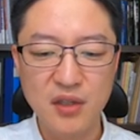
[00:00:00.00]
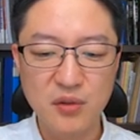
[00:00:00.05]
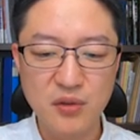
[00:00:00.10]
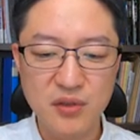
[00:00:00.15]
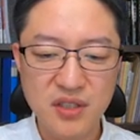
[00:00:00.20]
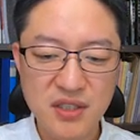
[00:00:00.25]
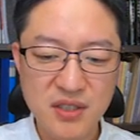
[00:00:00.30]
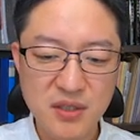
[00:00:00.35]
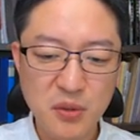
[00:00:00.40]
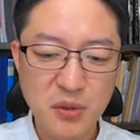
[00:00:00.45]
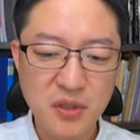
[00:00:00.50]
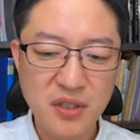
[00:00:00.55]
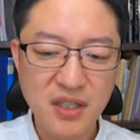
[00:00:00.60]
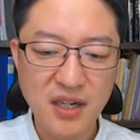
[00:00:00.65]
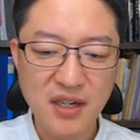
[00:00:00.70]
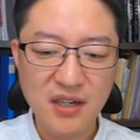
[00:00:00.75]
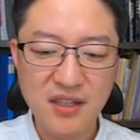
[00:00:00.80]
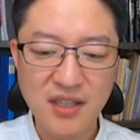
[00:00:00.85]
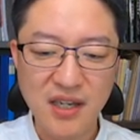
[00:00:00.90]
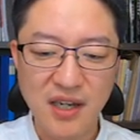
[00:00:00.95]

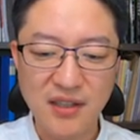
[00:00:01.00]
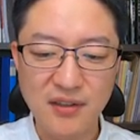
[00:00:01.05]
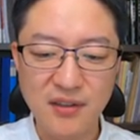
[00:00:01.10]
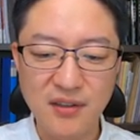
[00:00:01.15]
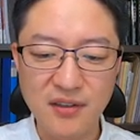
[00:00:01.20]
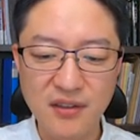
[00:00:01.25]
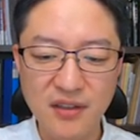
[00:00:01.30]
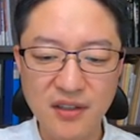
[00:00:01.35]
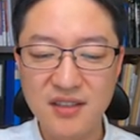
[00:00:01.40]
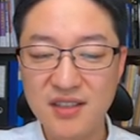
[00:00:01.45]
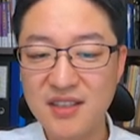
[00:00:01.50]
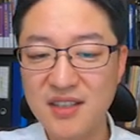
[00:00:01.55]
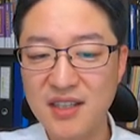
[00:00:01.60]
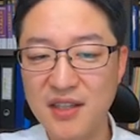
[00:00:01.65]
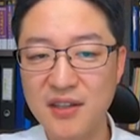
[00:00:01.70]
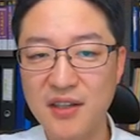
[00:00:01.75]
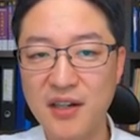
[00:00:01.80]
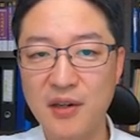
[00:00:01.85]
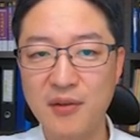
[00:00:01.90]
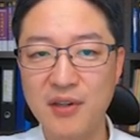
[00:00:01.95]
신속히라는 단어 틀린
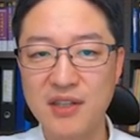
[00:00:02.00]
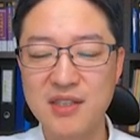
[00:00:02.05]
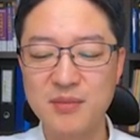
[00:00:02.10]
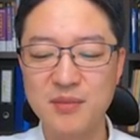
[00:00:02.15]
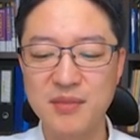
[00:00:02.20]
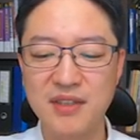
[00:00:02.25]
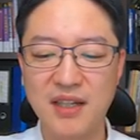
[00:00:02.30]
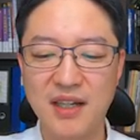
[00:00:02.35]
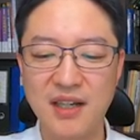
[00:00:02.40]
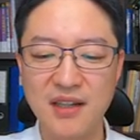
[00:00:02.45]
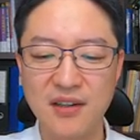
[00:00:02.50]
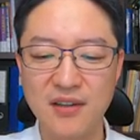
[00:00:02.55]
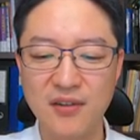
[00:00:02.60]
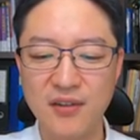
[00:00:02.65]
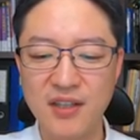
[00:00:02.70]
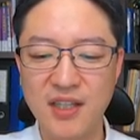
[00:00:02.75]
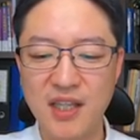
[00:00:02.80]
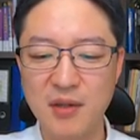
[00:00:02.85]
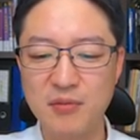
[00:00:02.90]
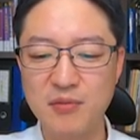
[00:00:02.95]
단어라고 했습니다.
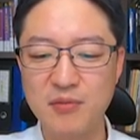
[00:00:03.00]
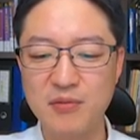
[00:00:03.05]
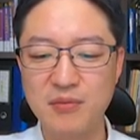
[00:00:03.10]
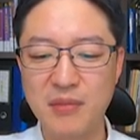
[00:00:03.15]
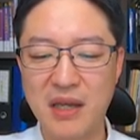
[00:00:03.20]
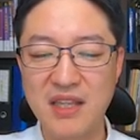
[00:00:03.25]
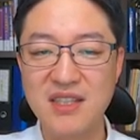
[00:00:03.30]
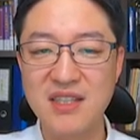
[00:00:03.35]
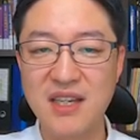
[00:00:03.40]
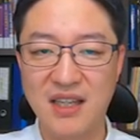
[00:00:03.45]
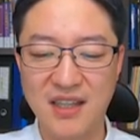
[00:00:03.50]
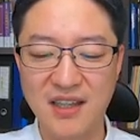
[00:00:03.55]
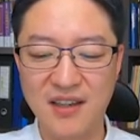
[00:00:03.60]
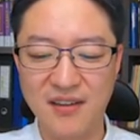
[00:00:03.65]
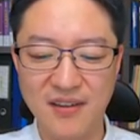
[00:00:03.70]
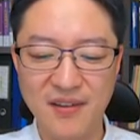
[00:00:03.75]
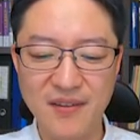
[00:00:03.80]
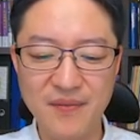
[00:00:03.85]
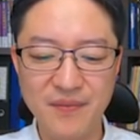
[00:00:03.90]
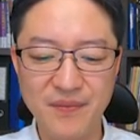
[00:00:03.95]
거의 대부분 맞지
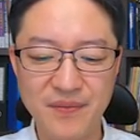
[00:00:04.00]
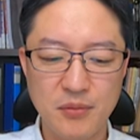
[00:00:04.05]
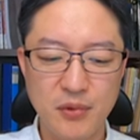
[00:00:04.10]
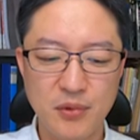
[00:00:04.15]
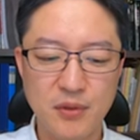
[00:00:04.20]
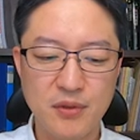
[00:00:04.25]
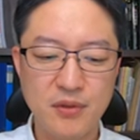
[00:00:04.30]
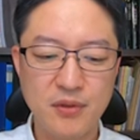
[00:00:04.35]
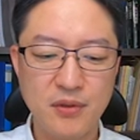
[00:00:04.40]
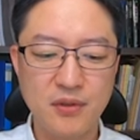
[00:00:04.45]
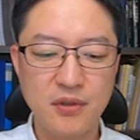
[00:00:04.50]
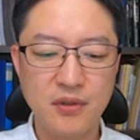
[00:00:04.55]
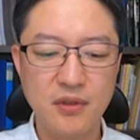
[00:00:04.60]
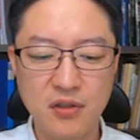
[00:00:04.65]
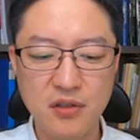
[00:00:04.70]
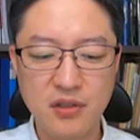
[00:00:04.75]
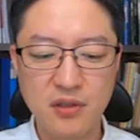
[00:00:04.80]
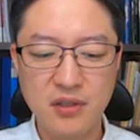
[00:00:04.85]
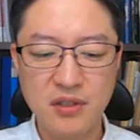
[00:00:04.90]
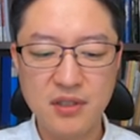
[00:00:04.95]
않아요. 보통
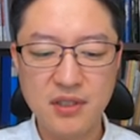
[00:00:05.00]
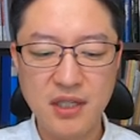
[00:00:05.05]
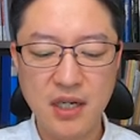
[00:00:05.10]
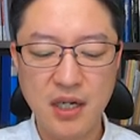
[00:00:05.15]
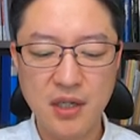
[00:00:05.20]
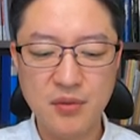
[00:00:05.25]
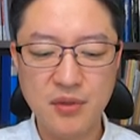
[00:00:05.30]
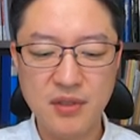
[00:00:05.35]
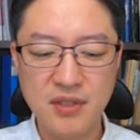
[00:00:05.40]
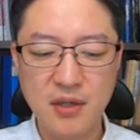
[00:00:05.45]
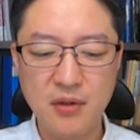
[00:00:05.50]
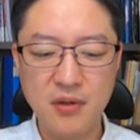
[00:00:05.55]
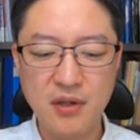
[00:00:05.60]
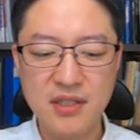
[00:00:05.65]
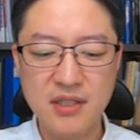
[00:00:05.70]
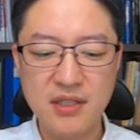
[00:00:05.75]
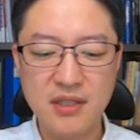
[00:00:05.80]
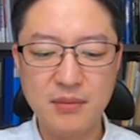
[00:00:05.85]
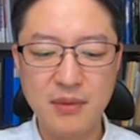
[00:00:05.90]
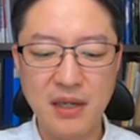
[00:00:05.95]
경운기는 가급적
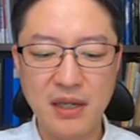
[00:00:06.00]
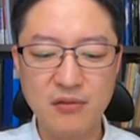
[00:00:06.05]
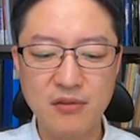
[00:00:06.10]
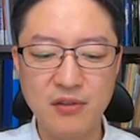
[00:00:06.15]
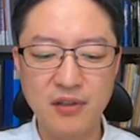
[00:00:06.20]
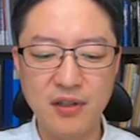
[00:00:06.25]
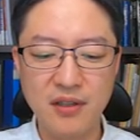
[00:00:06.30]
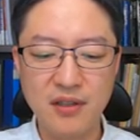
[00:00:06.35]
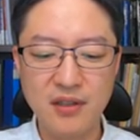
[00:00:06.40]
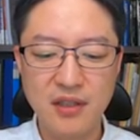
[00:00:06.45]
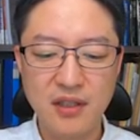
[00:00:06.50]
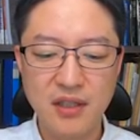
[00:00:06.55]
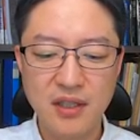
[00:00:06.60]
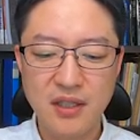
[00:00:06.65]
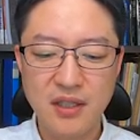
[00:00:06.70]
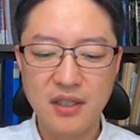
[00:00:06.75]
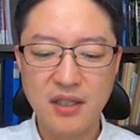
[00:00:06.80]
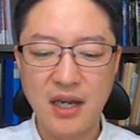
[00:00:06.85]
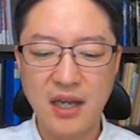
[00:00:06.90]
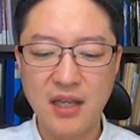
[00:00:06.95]
사용하지 말고요,
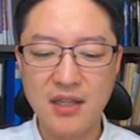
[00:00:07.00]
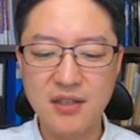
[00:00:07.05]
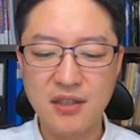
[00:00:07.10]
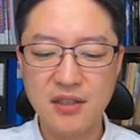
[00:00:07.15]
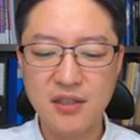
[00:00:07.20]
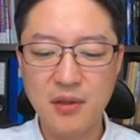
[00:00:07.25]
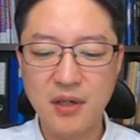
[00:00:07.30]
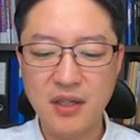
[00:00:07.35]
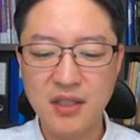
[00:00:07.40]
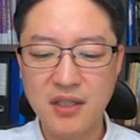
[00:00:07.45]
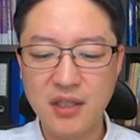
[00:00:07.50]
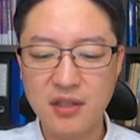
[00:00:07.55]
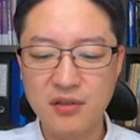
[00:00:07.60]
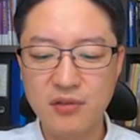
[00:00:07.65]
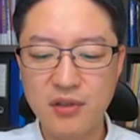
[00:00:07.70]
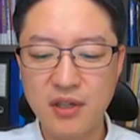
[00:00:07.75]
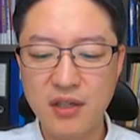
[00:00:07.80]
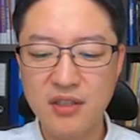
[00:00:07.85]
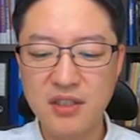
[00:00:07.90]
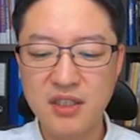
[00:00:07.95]
안전을 확인한
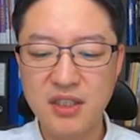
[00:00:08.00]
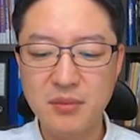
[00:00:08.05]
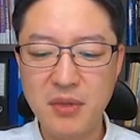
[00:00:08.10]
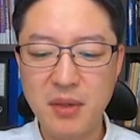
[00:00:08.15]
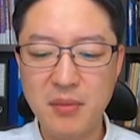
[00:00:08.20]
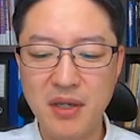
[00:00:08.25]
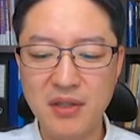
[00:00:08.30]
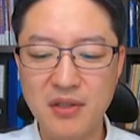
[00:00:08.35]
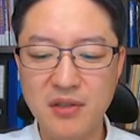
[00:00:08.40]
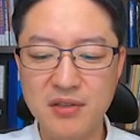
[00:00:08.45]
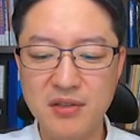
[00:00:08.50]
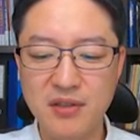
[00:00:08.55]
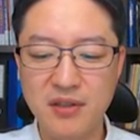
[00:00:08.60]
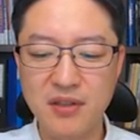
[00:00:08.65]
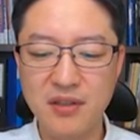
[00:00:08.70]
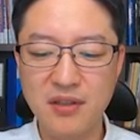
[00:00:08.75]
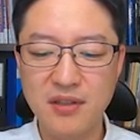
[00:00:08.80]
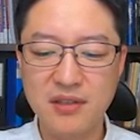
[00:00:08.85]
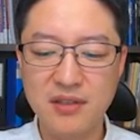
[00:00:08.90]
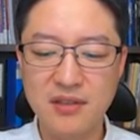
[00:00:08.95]
후에 흐름에
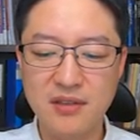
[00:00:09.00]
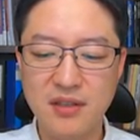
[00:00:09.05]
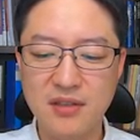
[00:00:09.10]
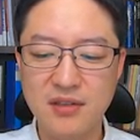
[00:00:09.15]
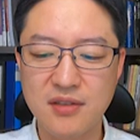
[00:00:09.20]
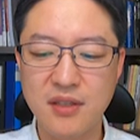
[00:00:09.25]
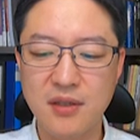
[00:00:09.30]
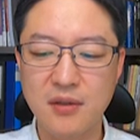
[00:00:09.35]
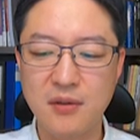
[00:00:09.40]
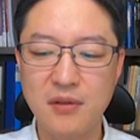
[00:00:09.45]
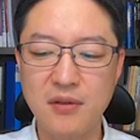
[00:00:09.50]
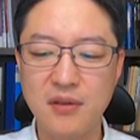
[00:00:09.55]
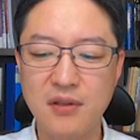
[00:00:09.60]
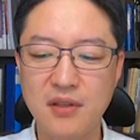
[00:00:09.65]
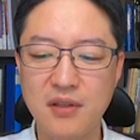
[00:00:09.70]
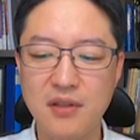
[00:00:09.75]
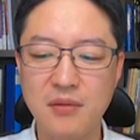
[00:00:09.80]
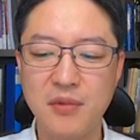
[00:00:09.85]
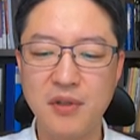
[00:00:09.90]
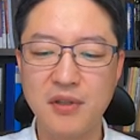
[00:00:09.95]
맞춰서 좌측 차로로
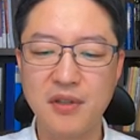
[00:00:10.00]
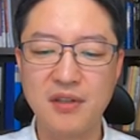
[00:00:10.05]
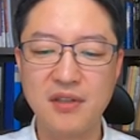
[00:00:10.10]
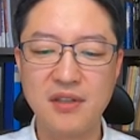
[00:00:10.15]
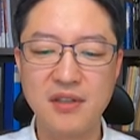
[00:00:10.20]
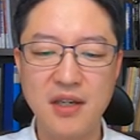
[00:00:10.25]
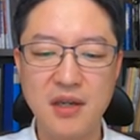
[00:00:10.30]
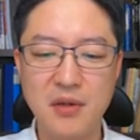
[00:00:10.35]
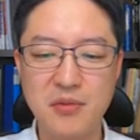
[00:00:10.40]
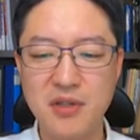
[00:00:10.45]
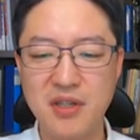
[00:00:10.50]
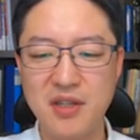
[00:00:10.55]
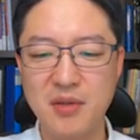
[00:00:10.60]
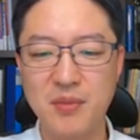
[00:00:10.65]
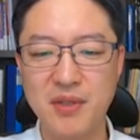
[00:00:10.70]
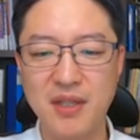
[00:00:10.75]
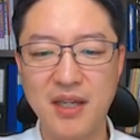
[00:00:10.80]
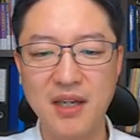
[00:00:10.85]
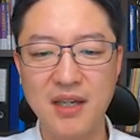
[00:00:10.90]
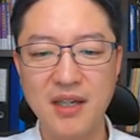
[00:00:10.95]
변경을 해줘야
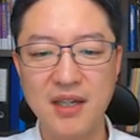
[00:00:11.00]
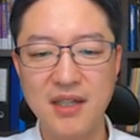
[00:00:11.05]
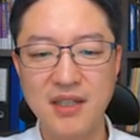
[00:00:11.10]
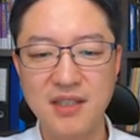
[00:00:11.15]
됩니다.